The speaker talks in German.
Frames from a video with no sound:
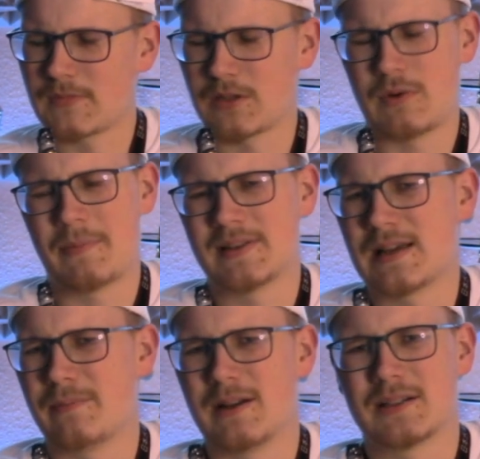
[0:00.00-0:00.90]

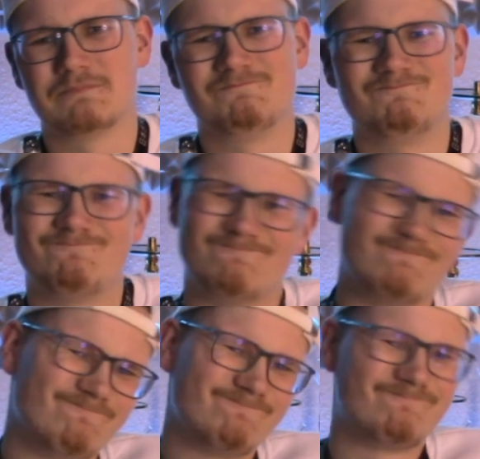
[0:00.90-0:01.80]
Rapper-Tabak,
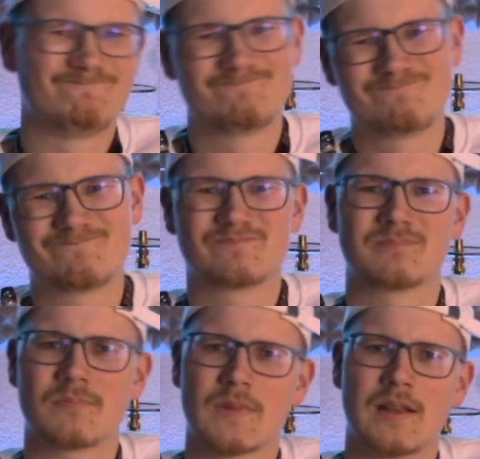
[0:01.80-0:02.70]
hm.
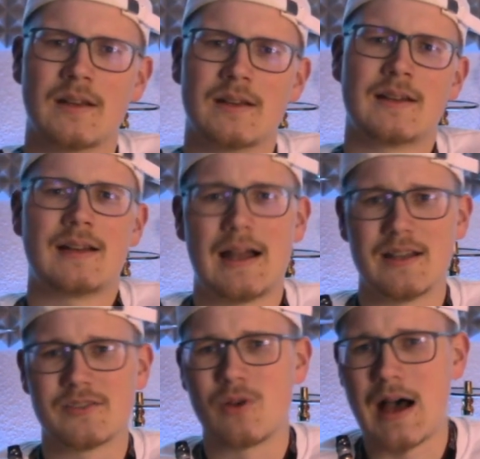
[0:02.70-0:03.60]

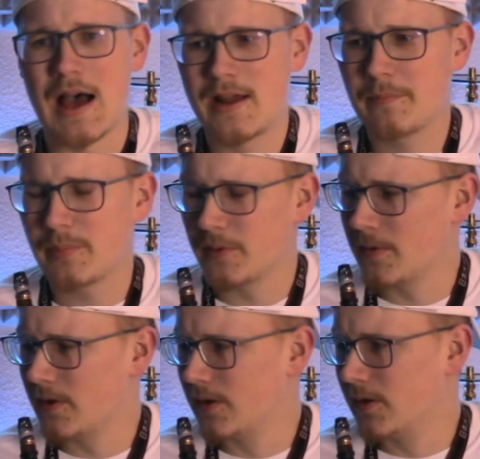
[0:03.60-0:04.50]
alles nur Hype.
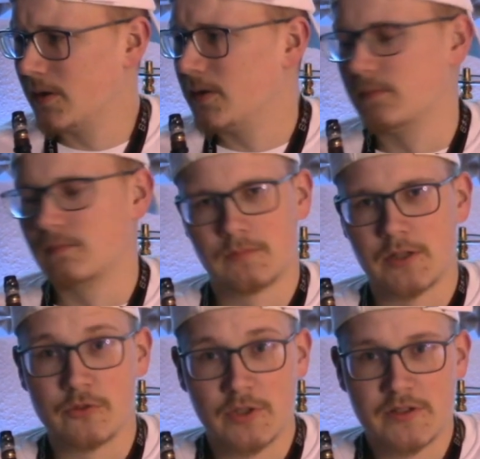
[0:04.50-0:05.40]

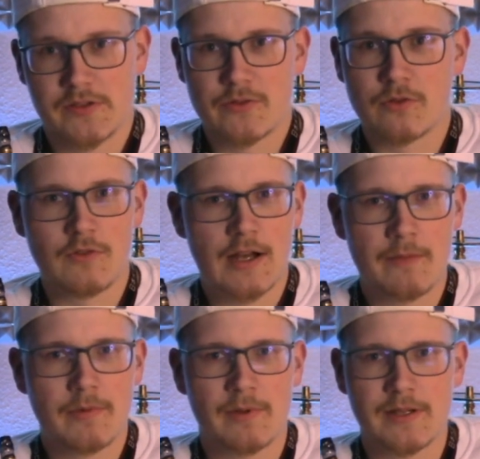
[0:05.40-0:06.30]
Natürlich ist es irgendwo
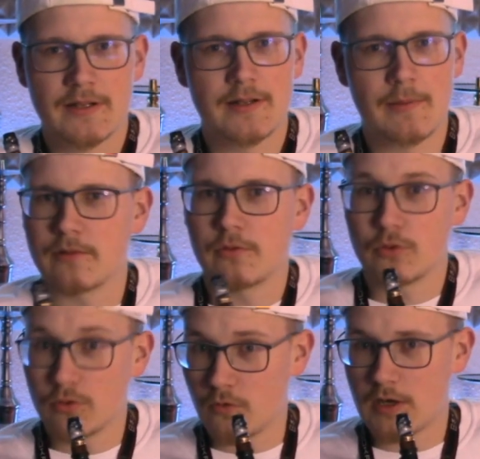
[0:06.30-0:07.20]
Hype, aber jeder Tabak wird
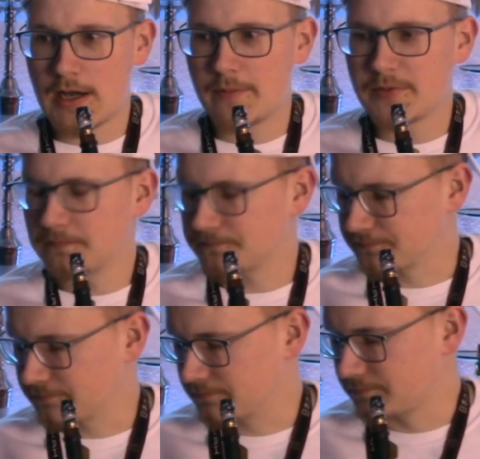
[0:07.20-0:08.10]
irgendwo gehypt.
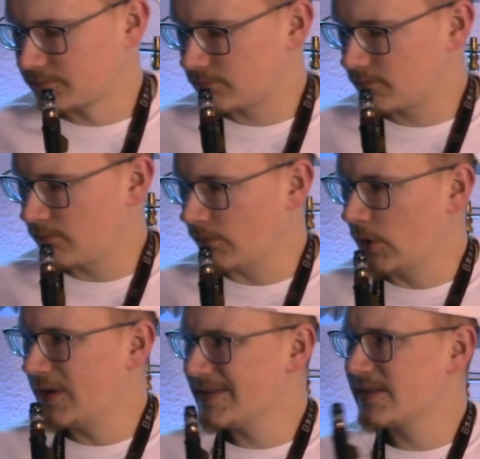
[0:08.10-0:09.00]

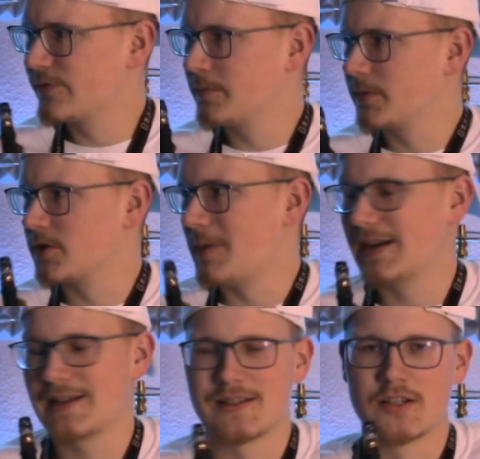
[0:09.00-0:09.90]
Und es ist vom Geschmack
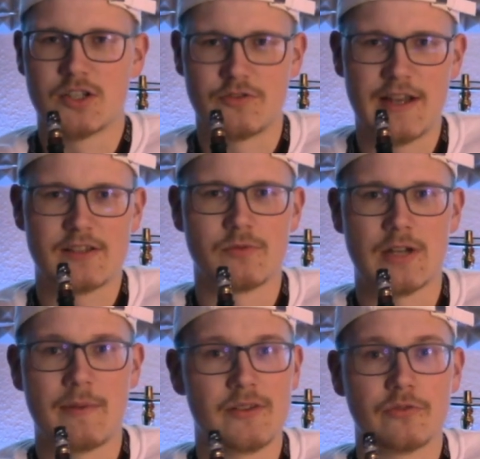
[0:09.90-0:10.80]
her schwer zu
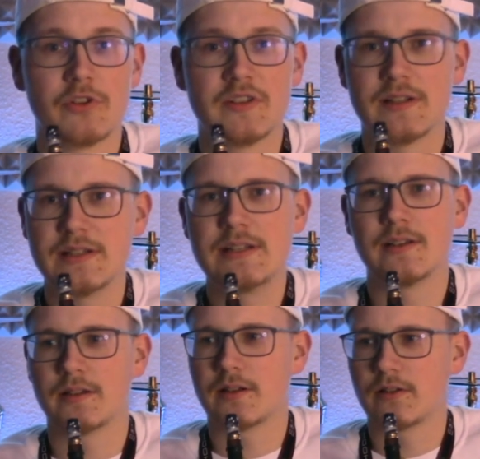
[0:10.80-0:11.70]
beschreiben. Also ich würde hier
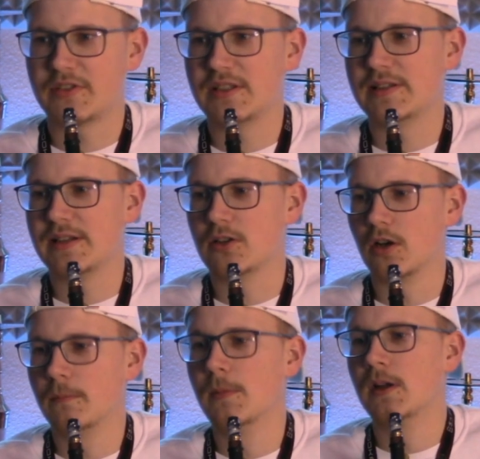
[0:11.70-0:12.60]
nie auf die Idee kommen,